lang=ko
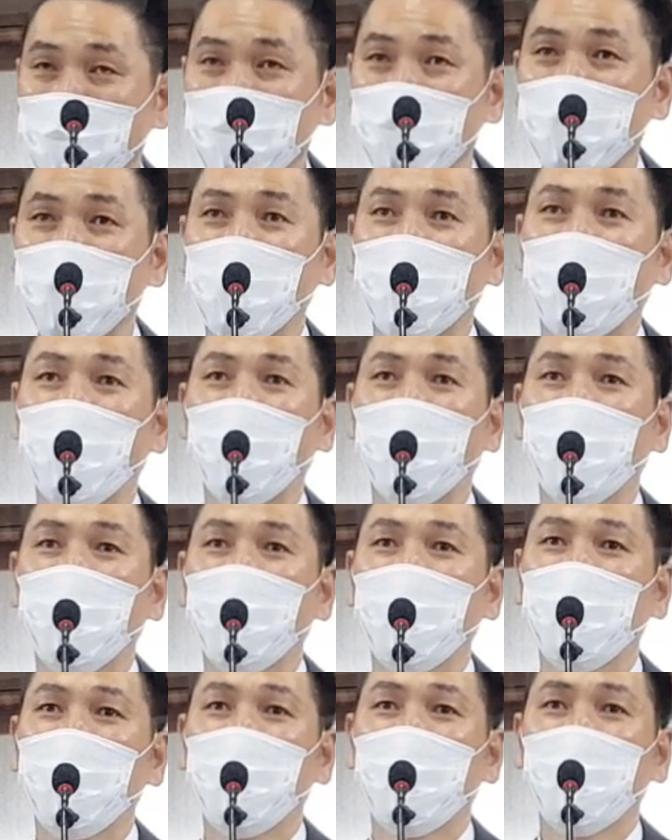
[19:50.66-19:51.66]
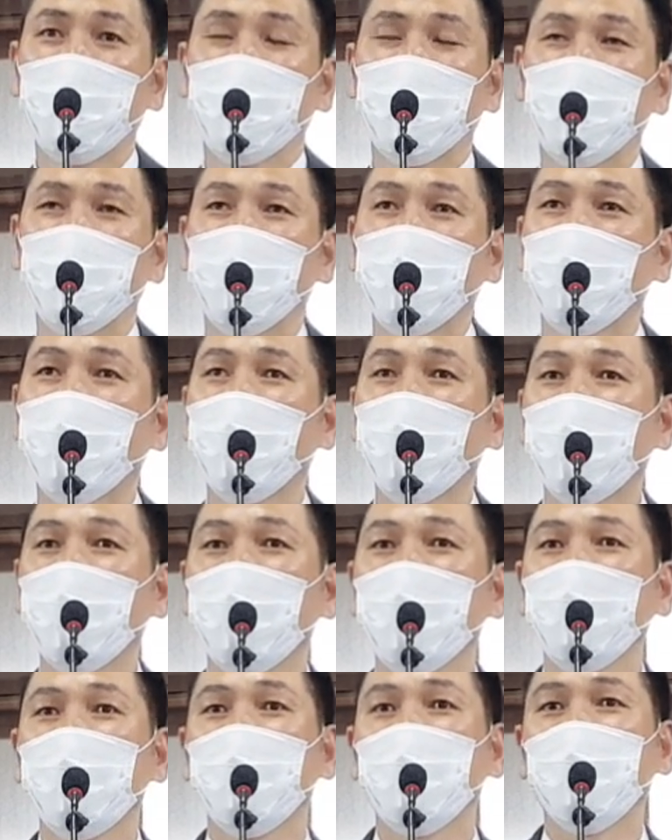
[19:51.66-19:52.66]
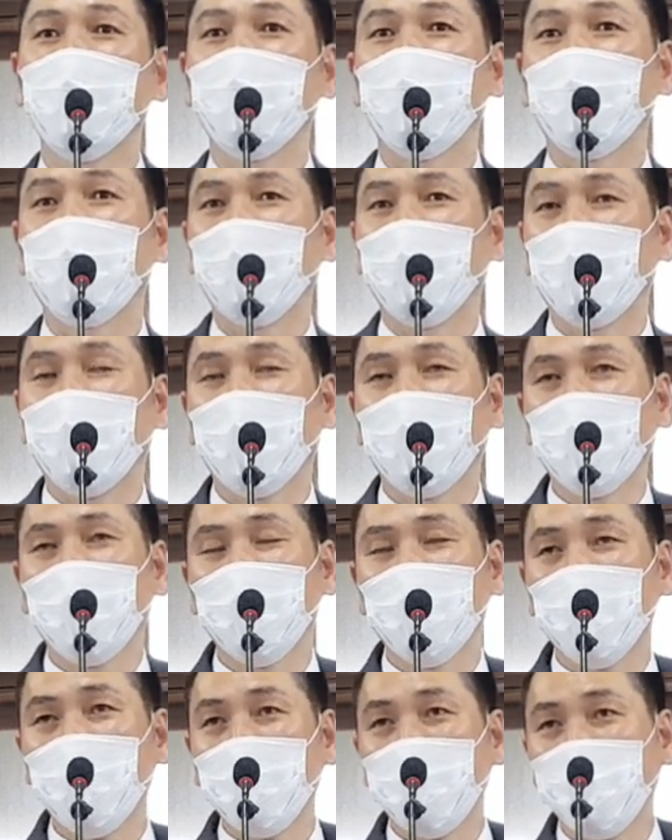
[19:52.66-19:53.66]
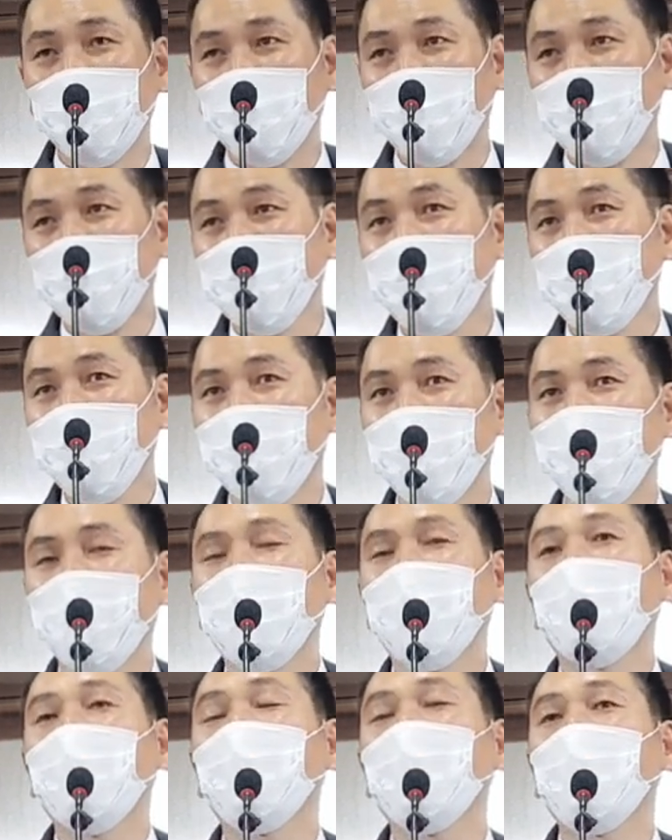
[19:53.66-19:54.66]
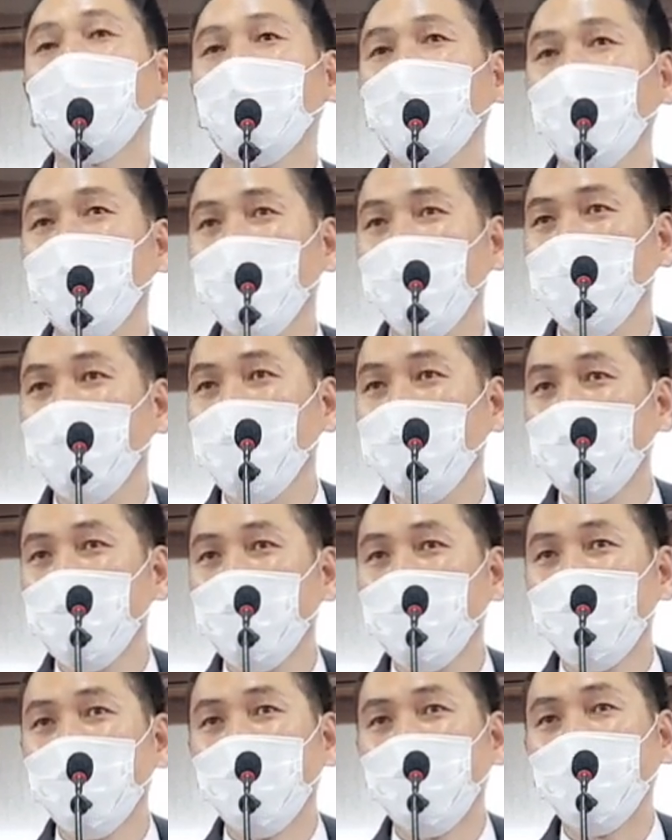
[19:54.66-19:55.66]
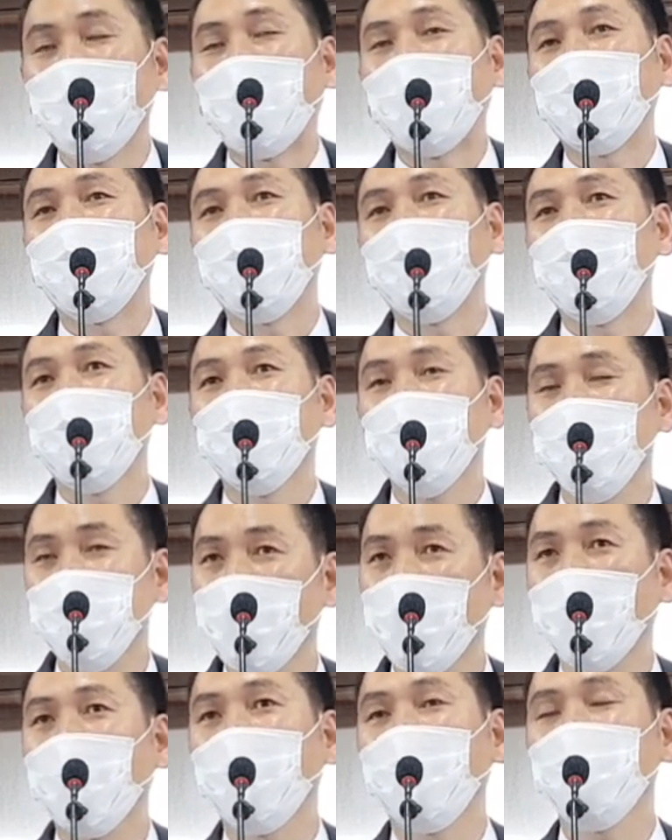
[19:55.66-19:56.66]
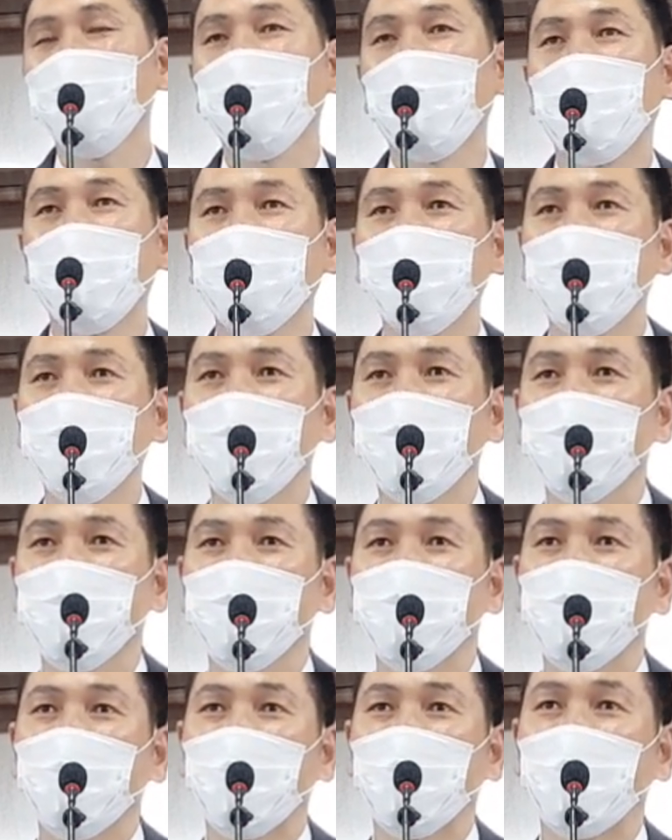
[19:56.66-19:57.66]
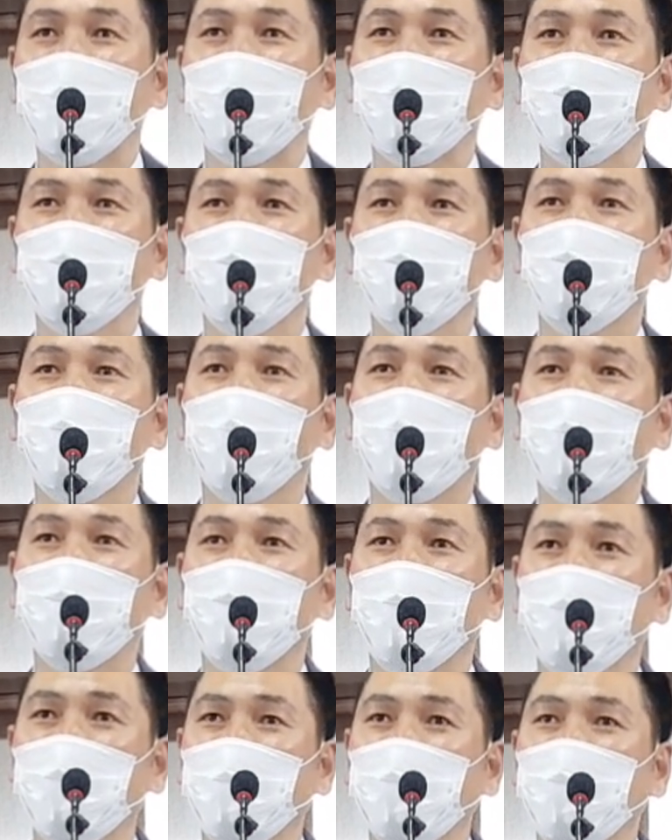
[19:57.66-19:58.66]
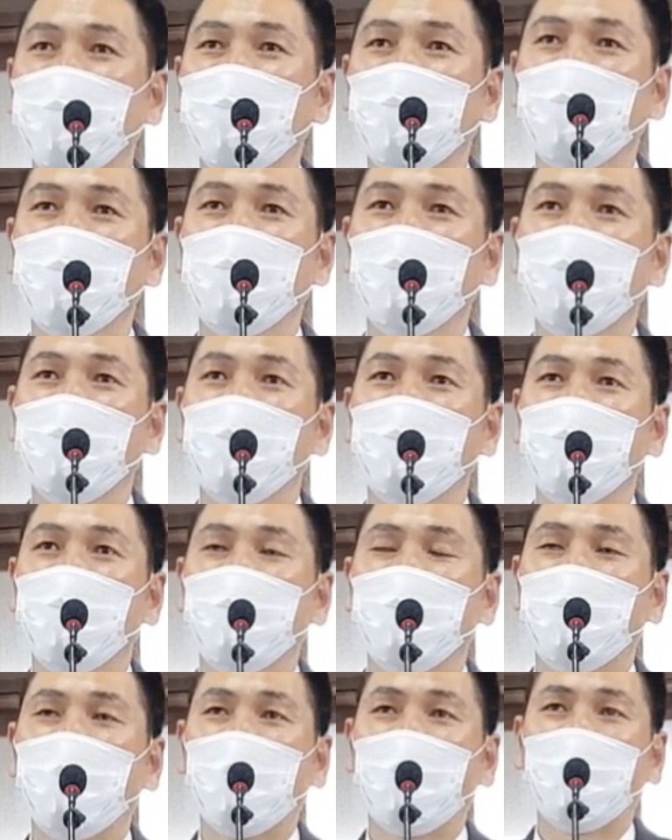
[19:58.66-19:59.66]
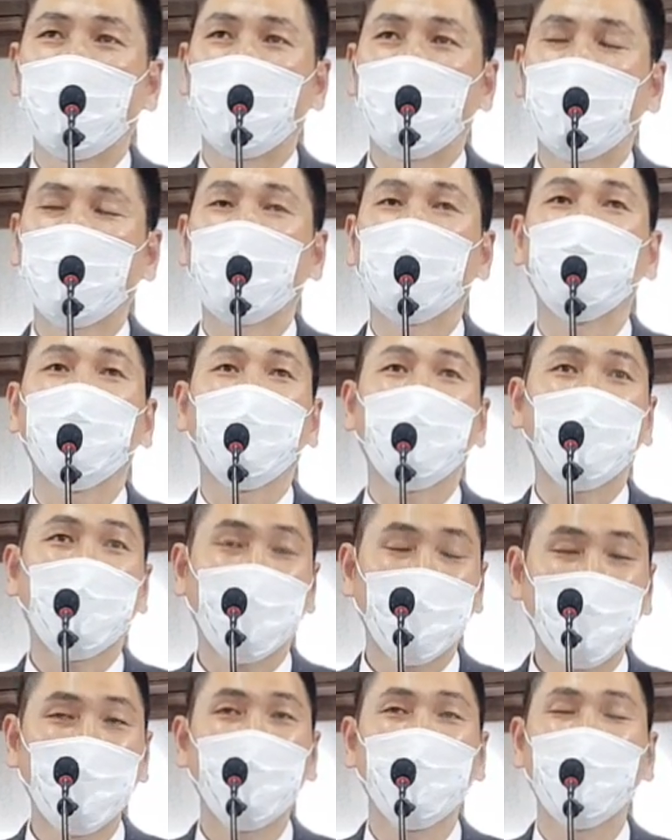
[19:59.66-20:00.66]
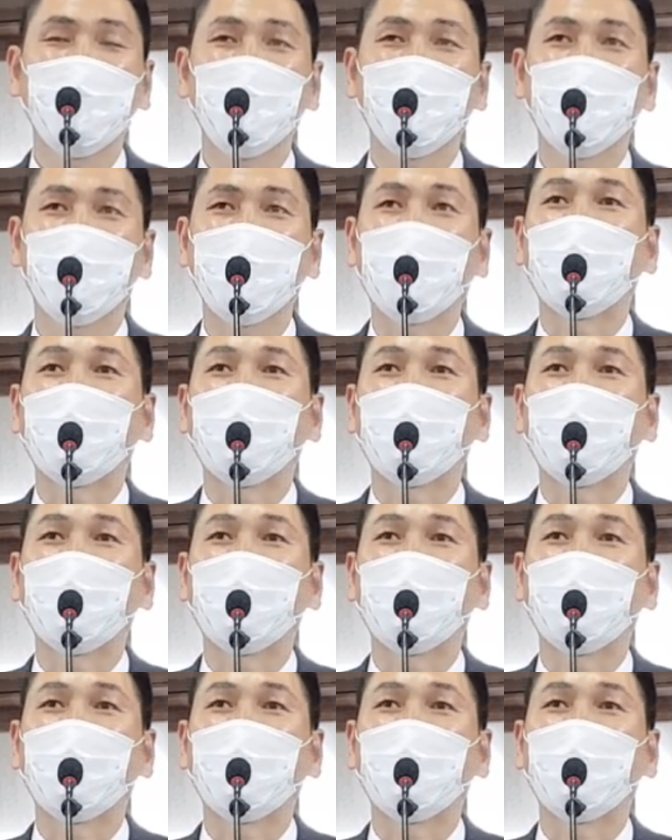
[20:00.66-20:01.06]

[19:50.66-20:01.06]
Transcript: 주시고, 그리고 그렇게 기도했던 그렇게 행했던 그 아들을 축복하라는 마음이 들어서 제가 축복하며 아, 하나님의 큰 일을 그